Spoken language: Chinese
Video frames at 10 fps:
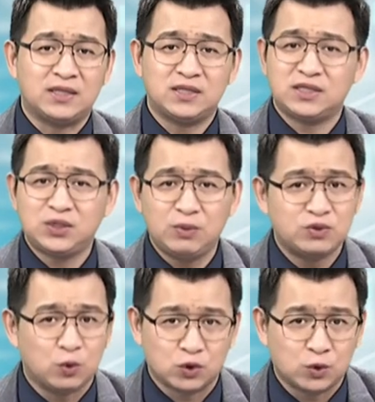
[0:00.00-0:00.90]
这个几率不
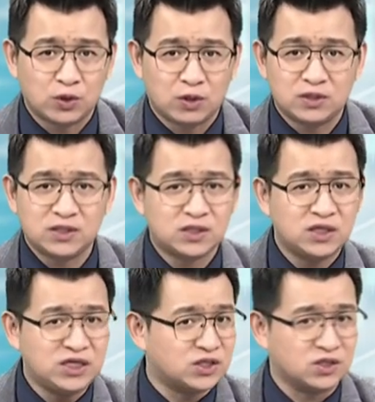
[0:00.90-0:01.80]
是我说的哦，这是
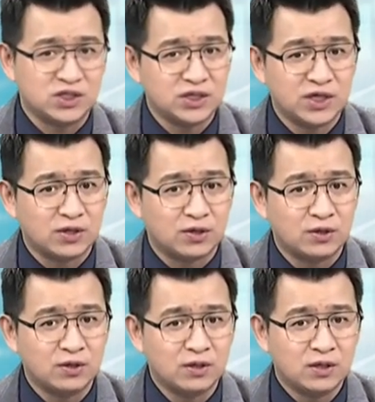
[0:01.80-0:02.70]
历史经验哦，
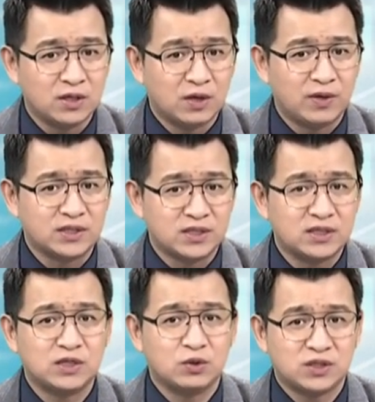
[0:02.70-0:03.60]
各位，这个
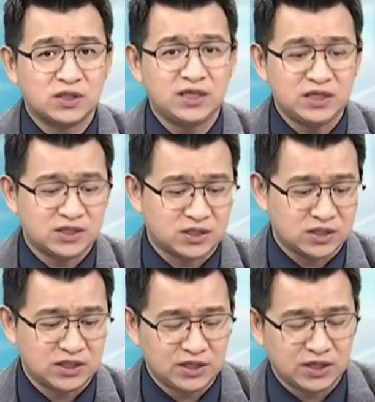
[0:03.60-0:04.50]
叫做是历史
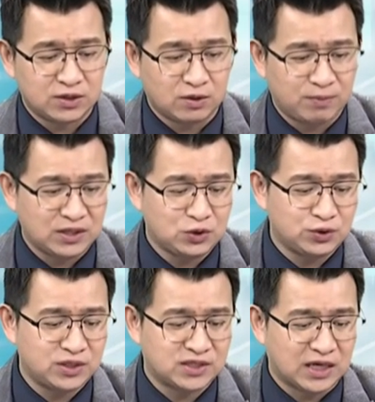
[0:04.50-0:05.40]
经验哦，平
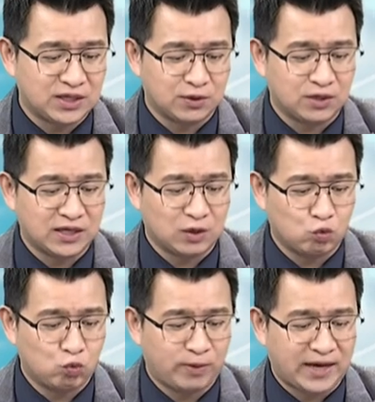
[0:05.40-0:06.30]
均的涨点有来到
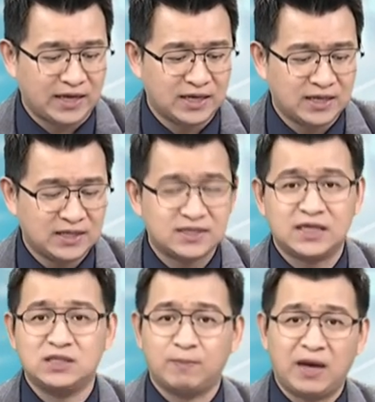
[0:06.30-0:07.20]
五百
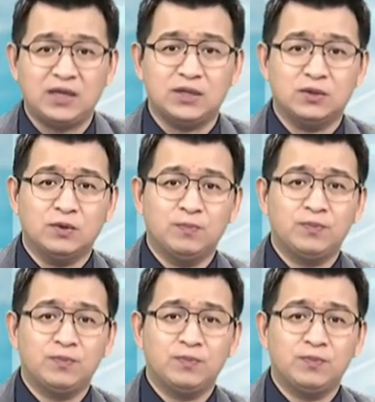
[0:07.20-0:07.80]
三十八点哦。